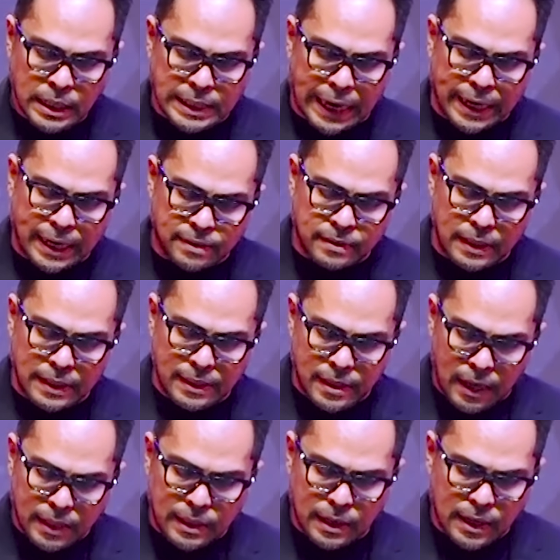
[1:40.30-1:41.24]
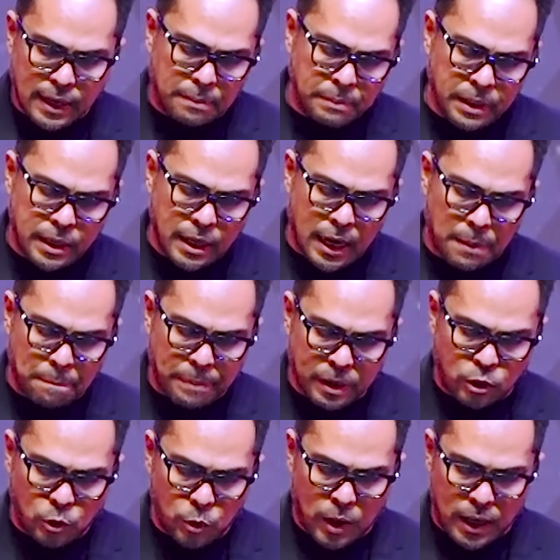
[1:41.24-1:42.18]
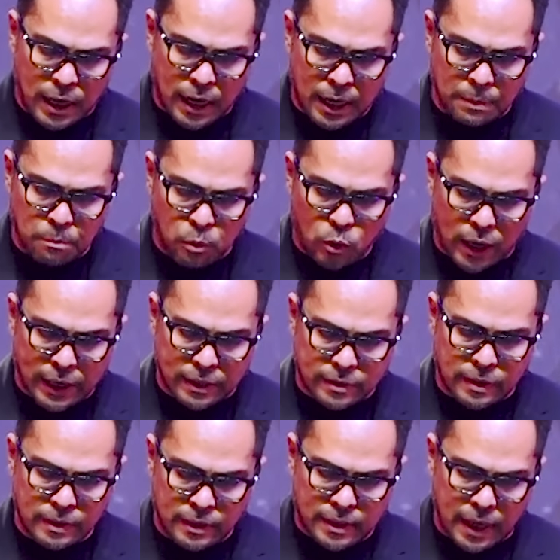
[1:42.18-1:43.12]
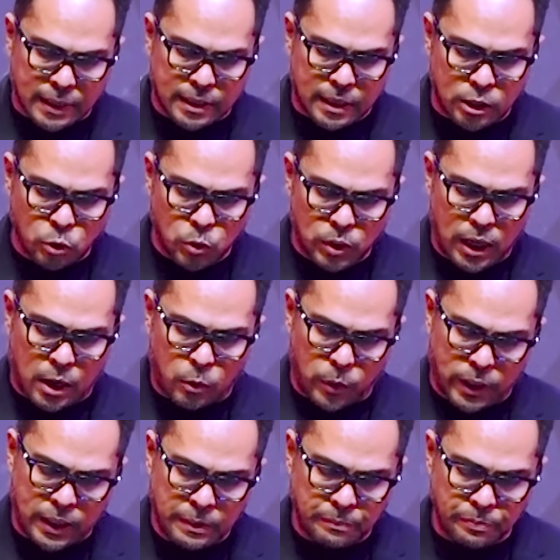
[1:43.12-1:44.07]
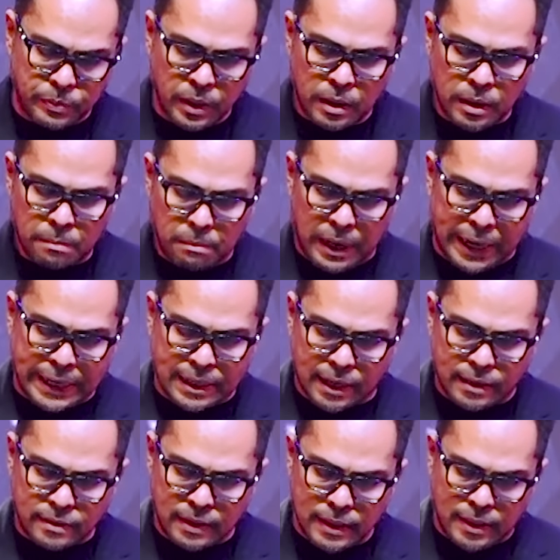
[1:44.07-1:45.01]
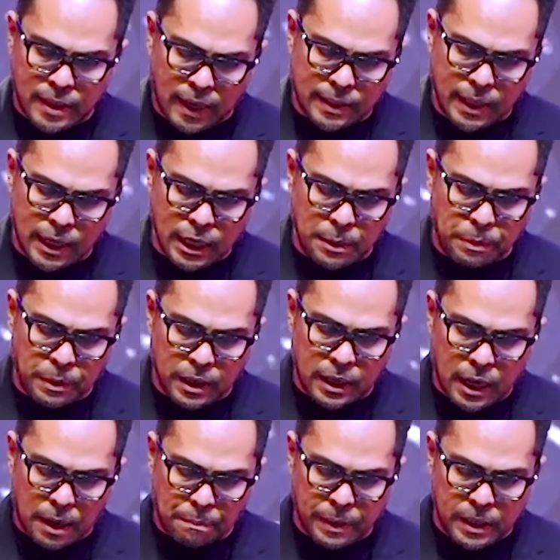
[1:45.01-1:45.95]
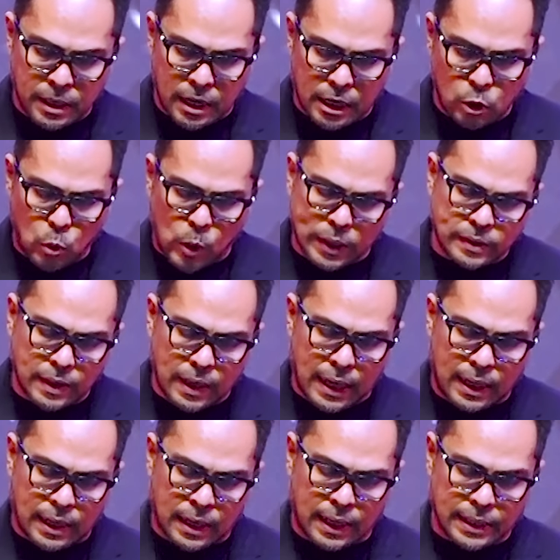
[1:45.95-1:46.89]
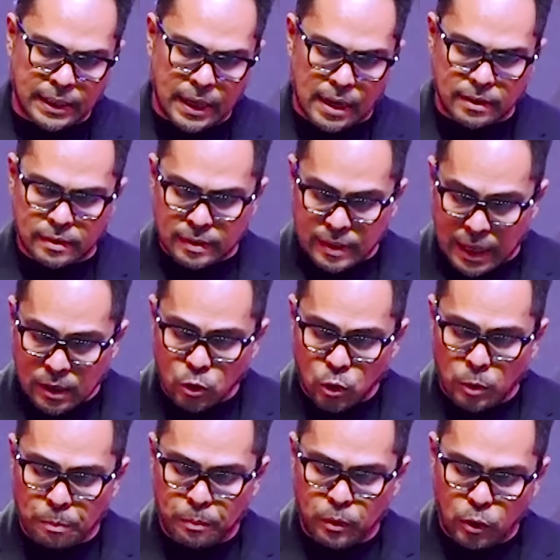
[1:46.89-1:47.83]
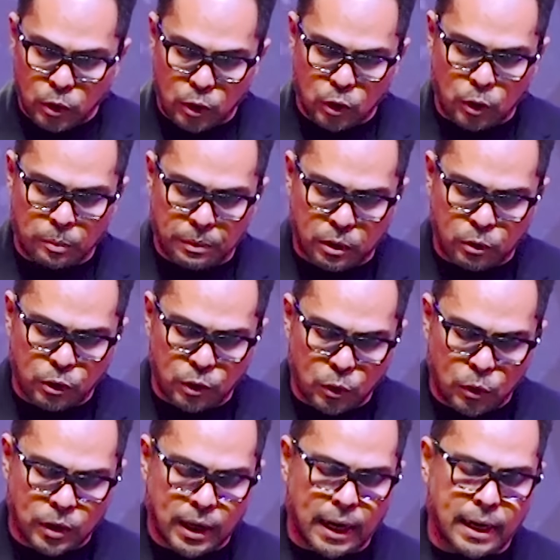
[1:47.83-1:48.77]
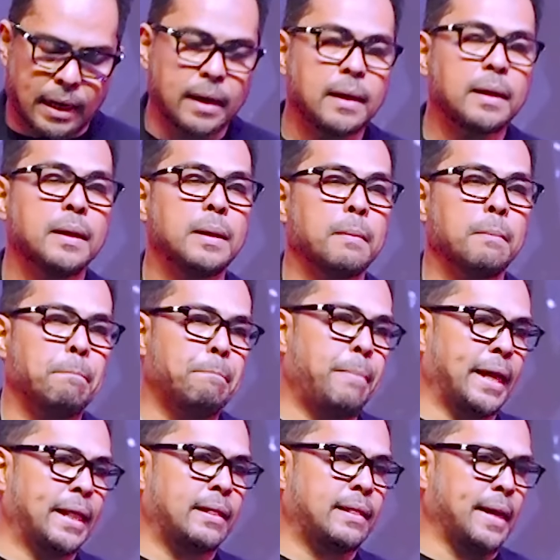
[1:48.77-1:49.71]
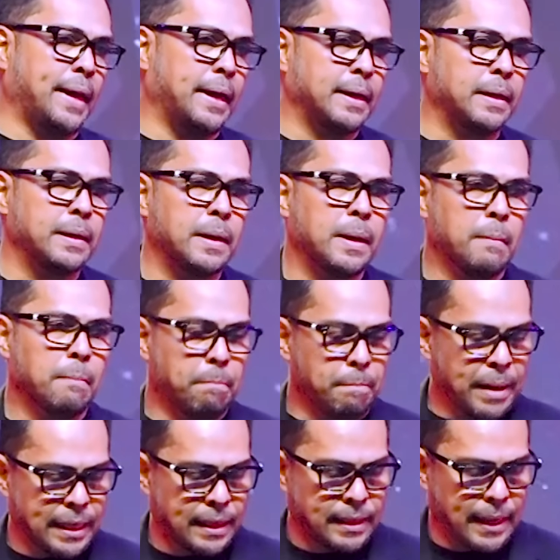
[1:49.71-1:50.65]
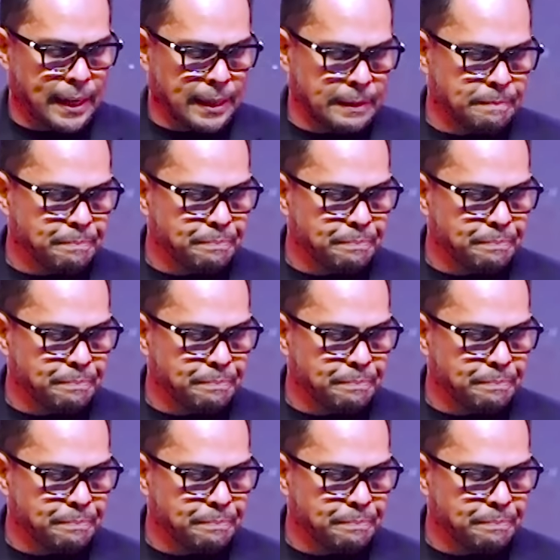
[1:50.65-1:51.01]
Karena senjata kami dalam perjuangan bukanlah senjata duniawi, melainkan senjata yang diperlengkapi dengan kuasa Allah yang sanggup untuk meruntuhkan benteng-benteng.